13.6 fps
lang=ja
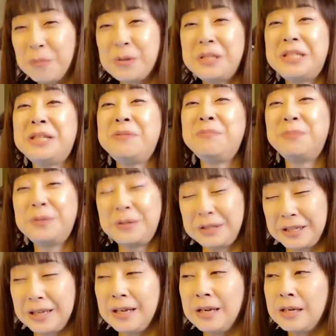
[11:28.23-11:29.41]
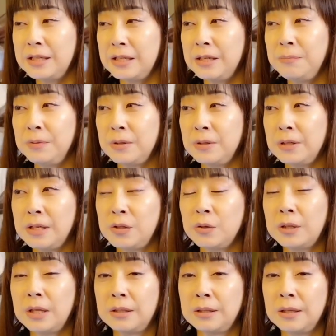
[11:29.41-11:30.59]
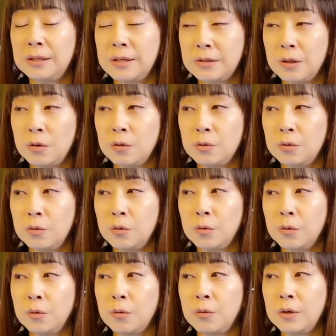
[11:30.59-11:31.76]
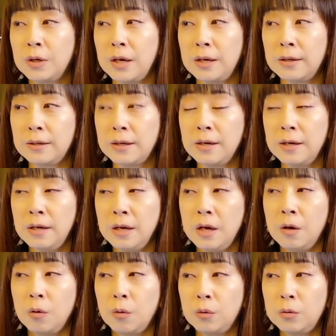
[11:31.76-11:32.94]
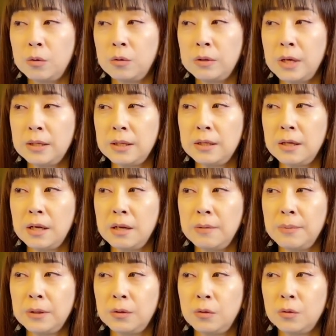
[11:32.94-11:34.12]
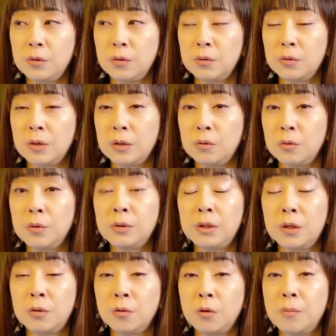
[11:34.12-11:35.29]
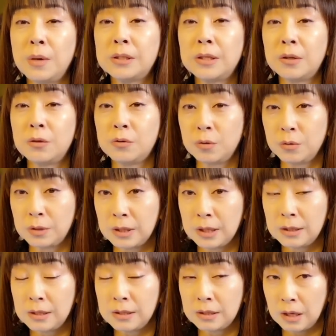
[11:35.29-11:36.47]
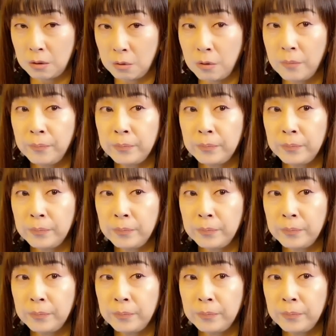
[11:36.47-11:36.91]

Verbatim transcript: もうシンプルにシンプルな衣装だったんですけどどこからか「大人になれば」っていう曲あのロッテのコマーシャルソングなんですけど